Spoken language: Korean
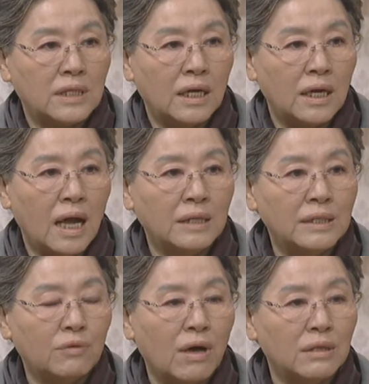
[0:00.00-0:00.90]

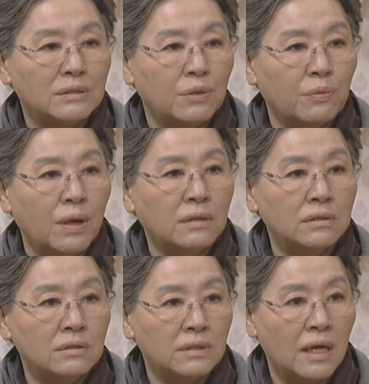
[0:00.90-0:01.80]
한다고 하는데 왜
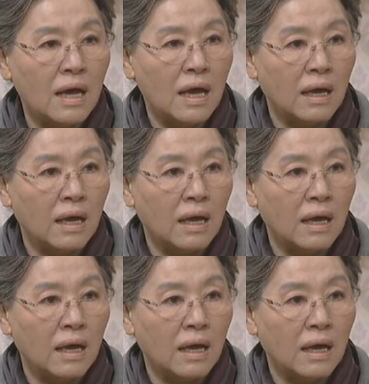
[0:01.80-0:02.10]
그러냐?